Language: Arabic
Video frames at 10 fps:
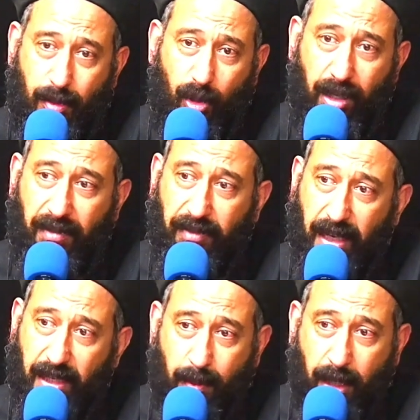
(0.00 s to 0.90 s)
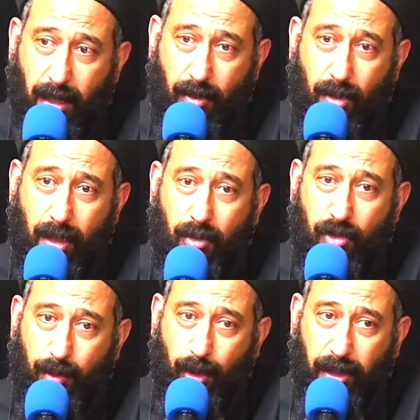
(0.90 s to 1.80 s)
هذا الاسبوع كان في الازمنه
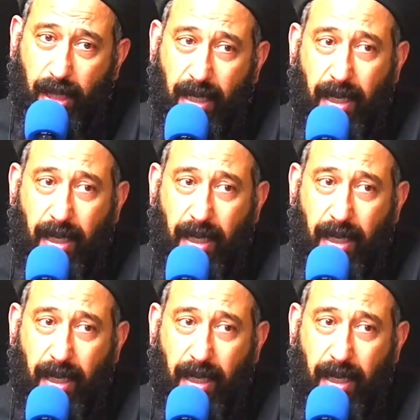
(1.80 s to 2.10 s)
الاولى الاسبوع